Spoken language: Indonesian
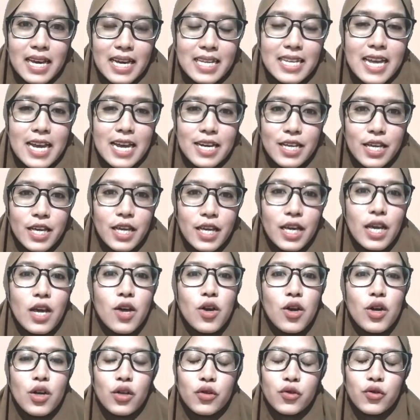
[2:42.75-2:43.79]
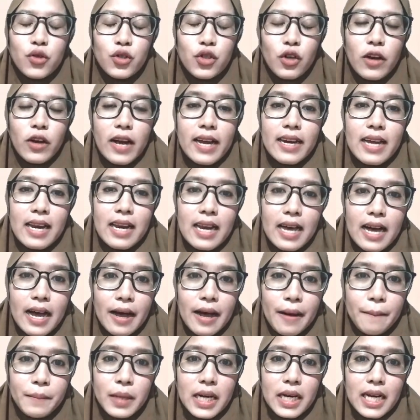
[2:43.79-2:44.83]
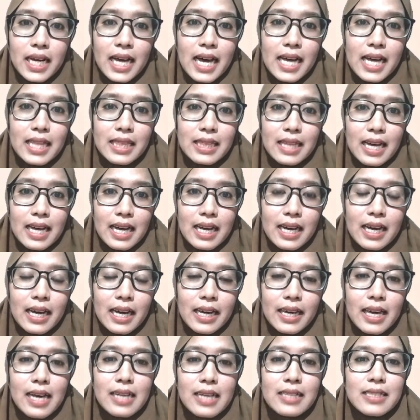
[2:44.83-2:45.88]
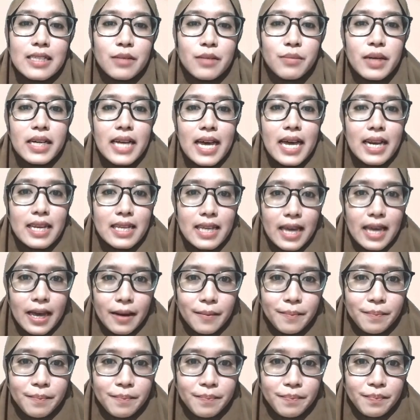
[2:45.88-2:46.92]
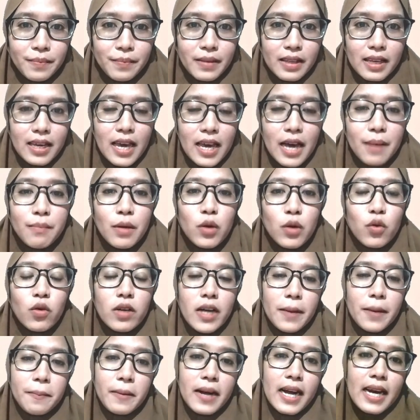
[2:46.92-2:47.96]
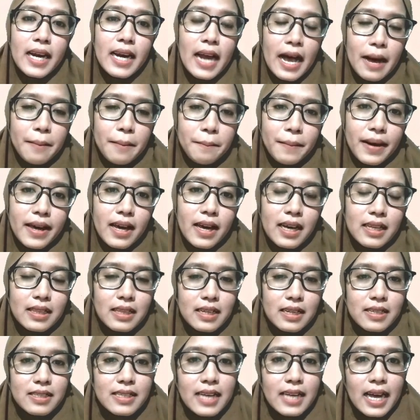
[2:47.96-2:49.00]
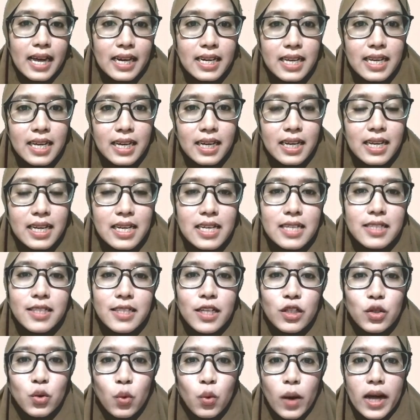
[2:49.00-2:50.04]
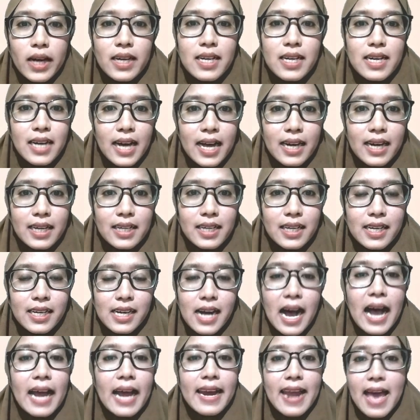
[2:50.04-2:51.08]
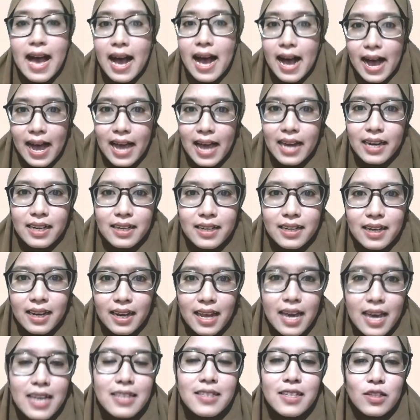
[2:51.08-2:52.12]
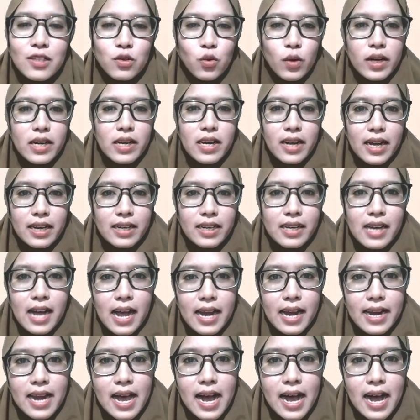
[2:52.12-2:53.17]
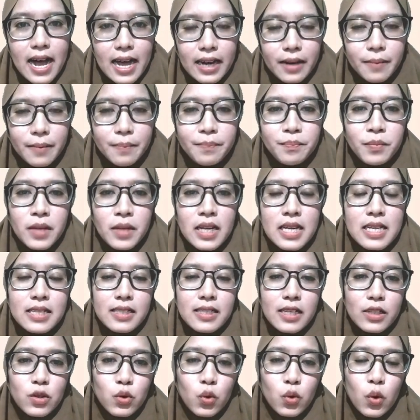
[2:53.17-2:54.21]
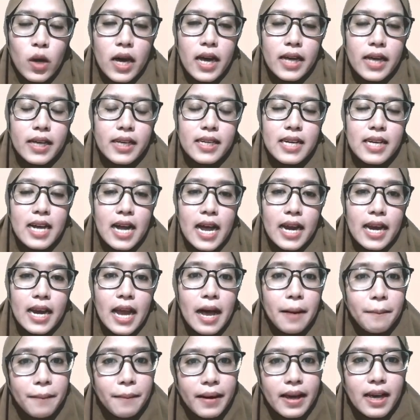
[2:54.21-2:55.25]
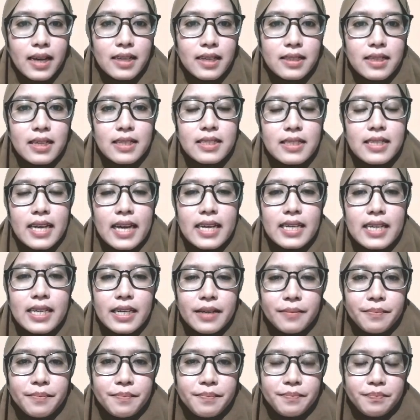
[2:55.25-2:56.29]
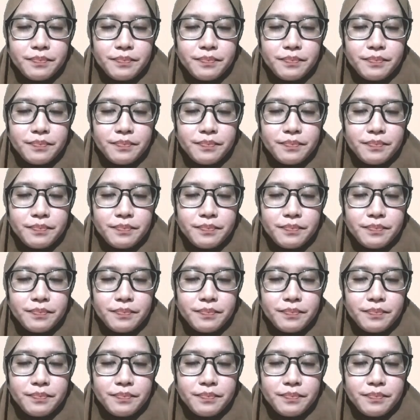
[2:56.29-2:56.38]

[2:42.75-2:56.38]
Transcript: Ya, jadi jujur adalah berkata yang sebenarnya. Ya, mengungkapkan apa yang terjadi sesuai dengan keadaan, ya, sesuai dengan keadaan sesuai dengan apa yang terjadi.